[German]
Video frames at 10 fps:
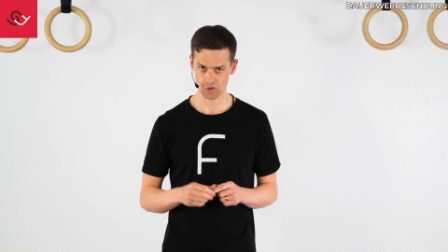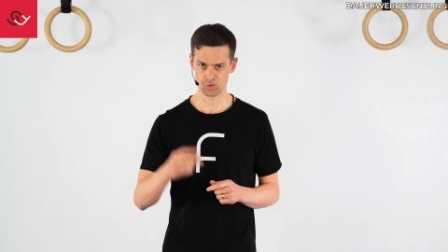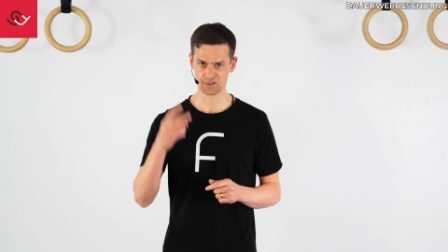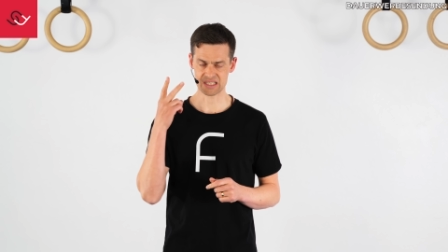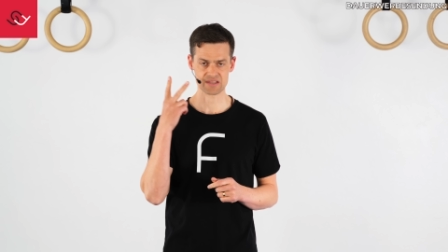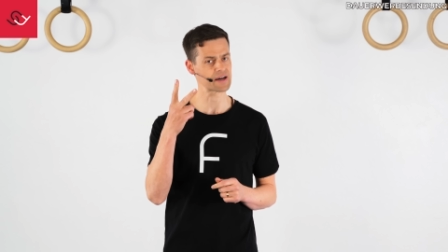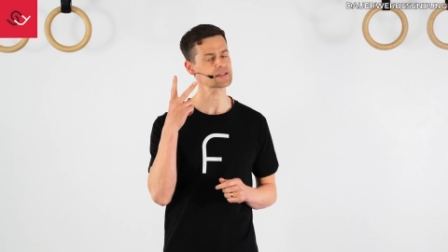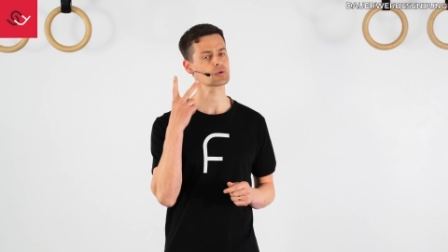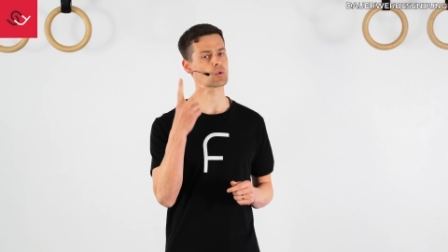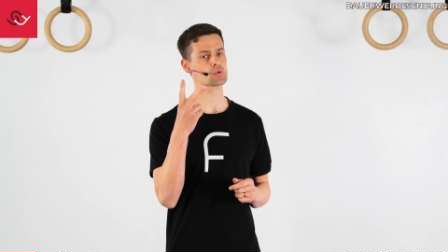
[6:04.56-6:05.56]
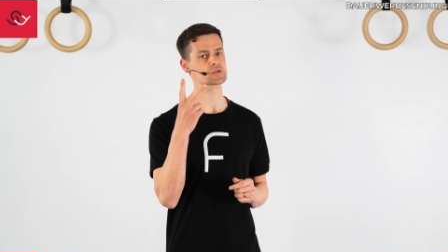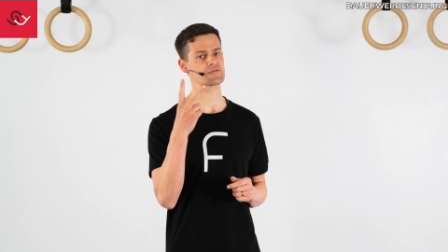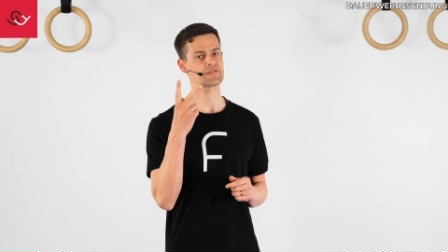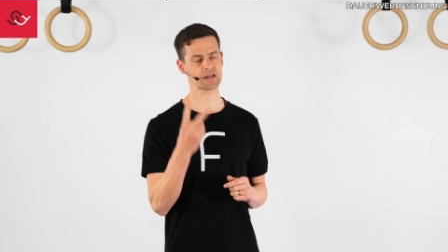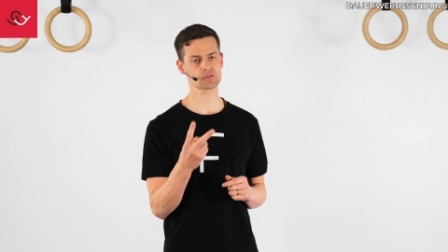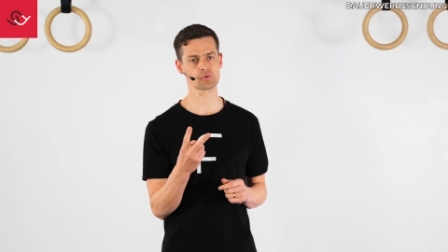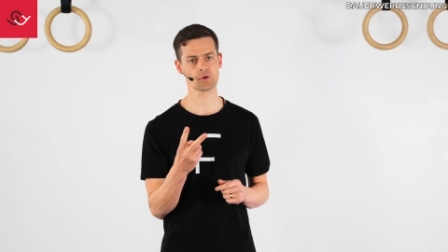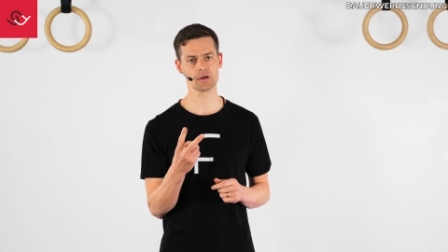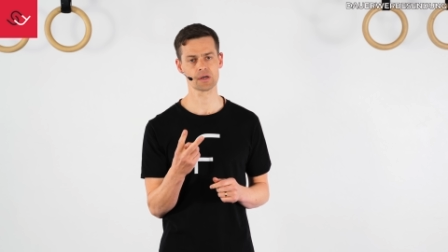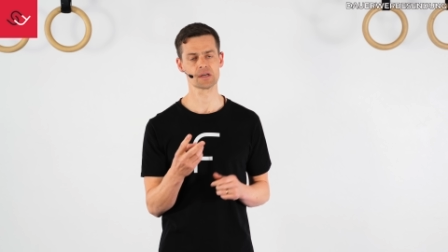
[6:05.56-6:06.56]
Und der zweite große
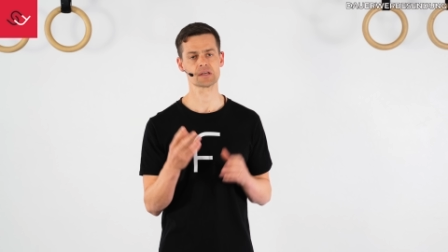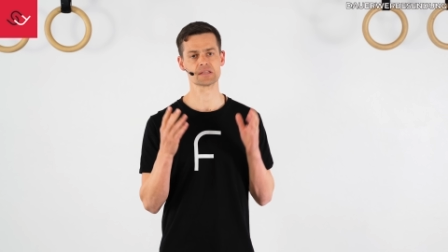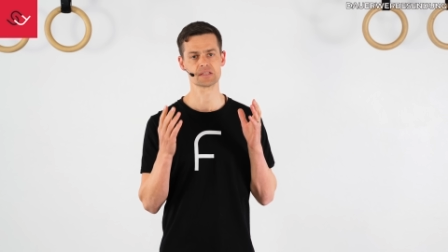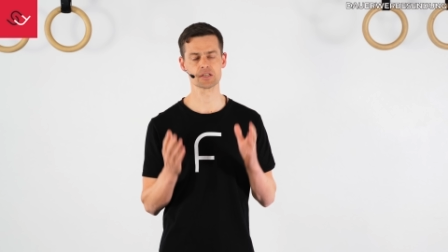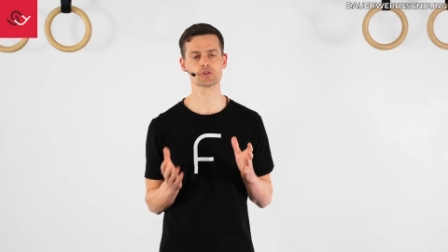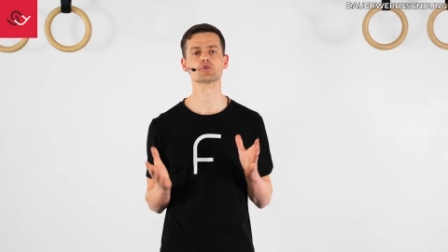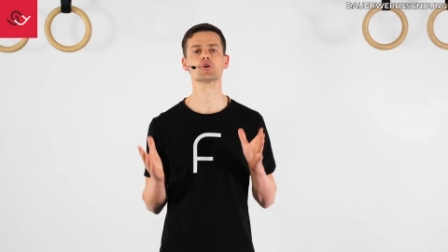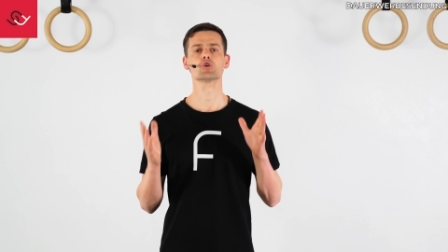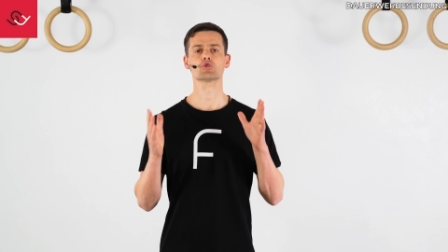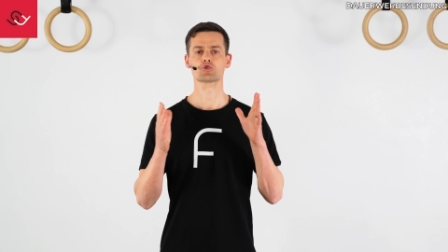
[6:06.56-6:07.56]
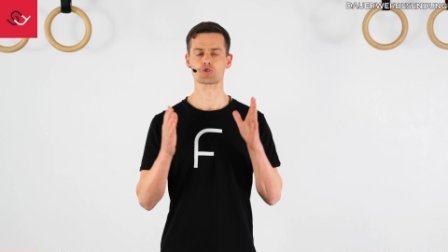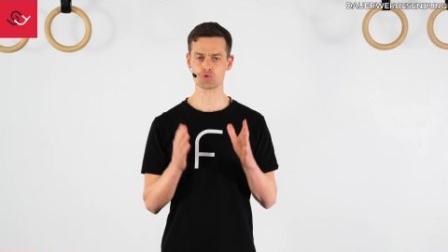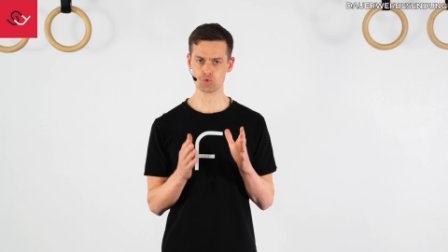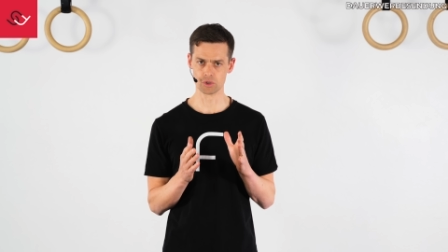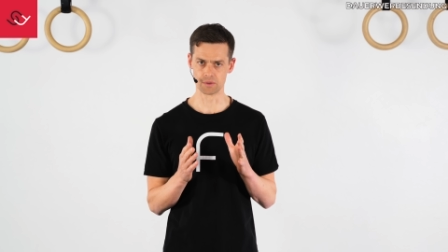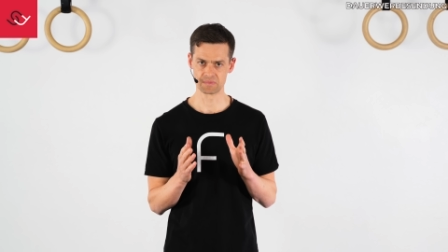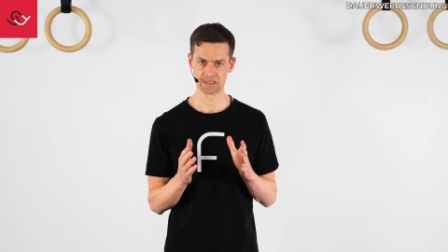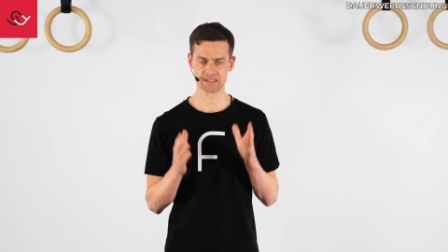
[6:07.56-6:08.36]
Faktor sind Schuhe.